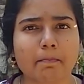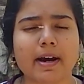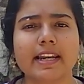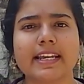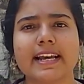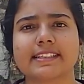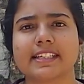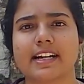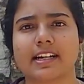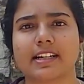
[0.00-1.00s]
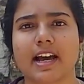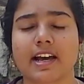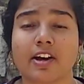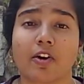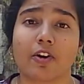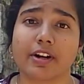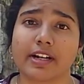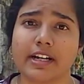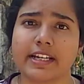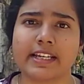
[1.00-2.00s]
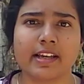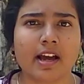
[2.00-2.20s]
पहली ऐसी घटना है और न ही